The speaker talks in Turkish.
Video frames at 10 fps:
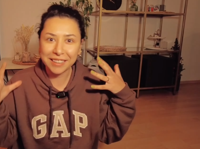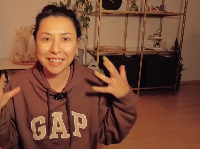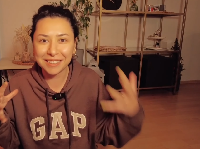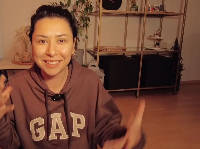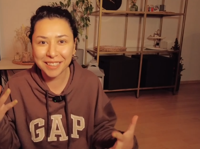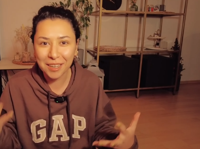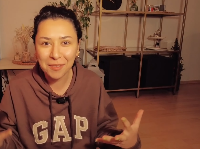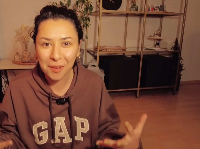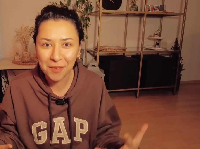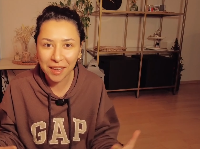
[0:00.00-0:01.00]

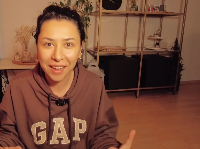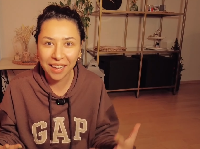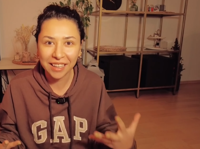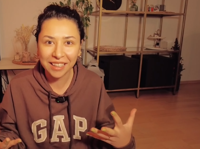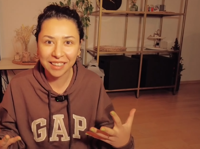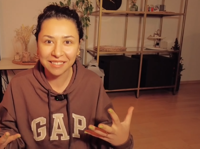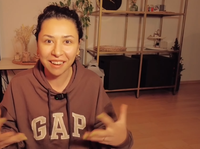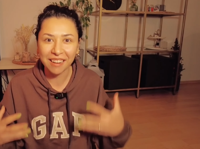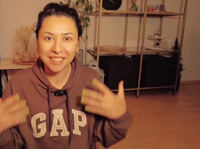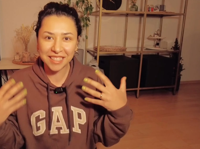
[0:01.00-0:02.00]
ettirememe
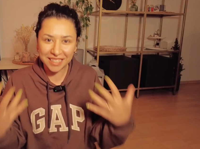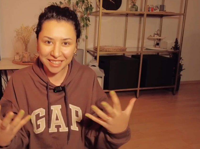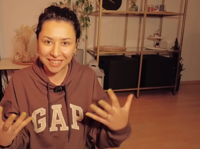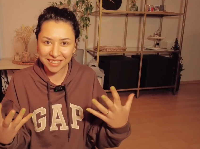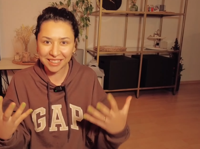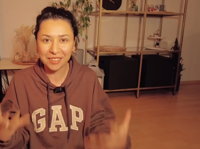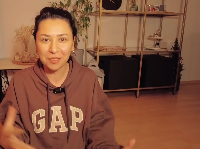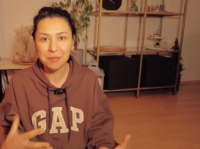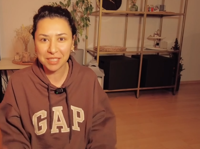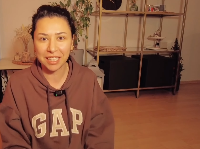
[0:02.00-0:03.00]
rahatsızlığı
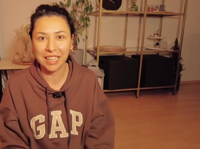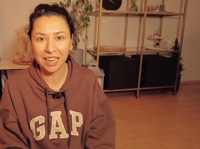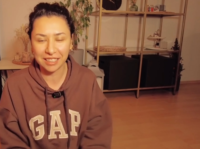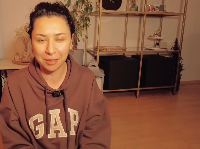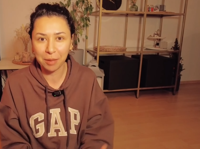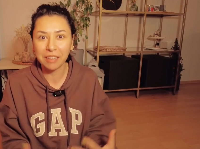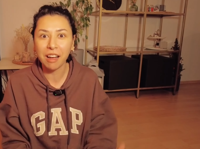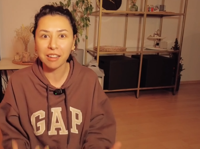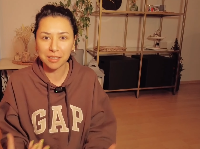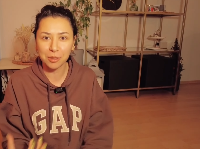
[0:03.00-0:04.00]
gibi bir şeyler yaşadım. Yani
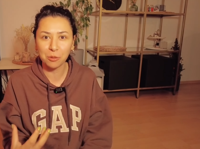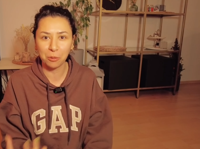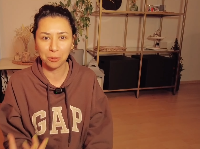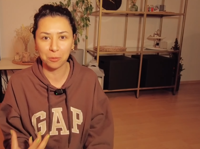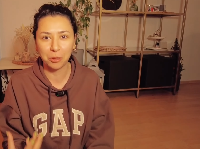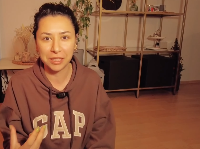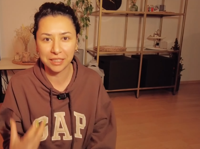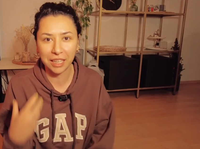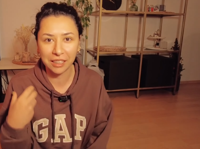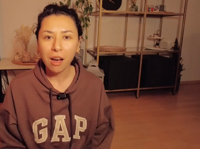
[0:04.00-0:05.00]
rahatsız oldum o hissen.